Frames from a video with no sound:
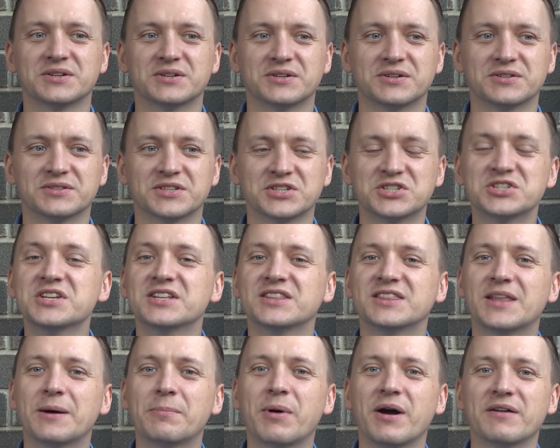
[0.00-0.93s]
э, точнее
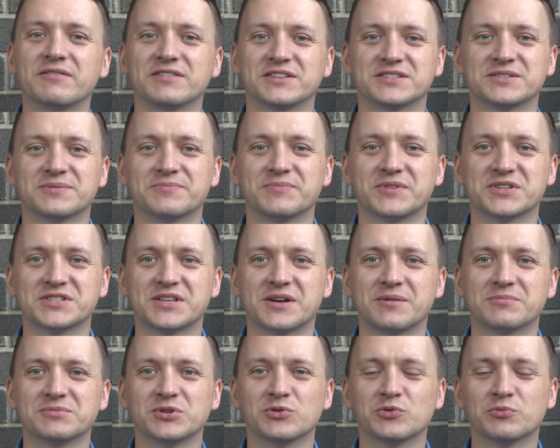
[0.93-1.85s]
добавить, на
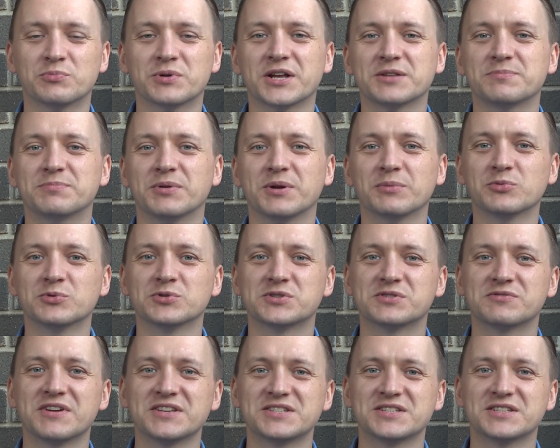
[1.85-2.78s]
самом деле, убрать прямую
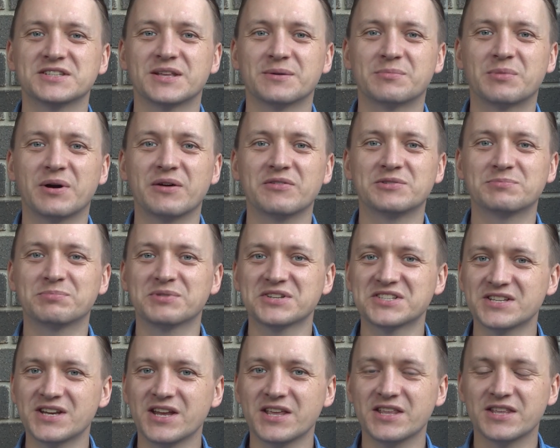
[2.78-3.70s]
связь и добавить
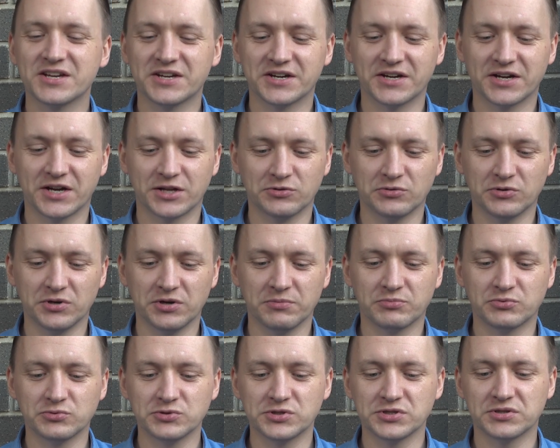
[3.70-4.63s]
посредника, который
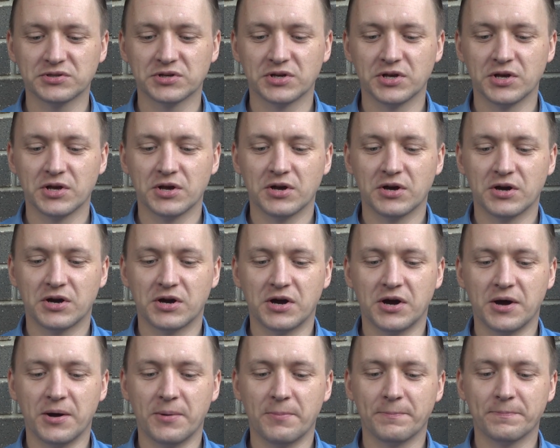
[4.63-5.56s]
будет
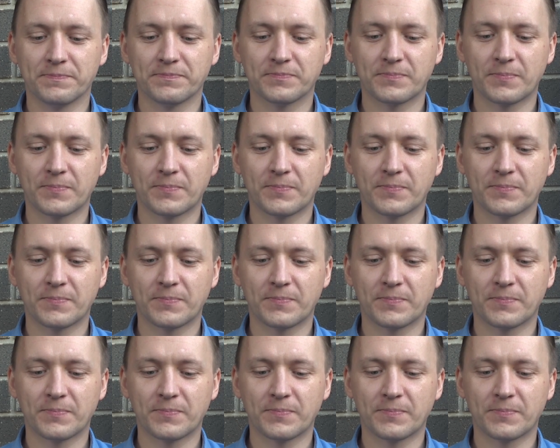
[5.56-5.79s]
эм,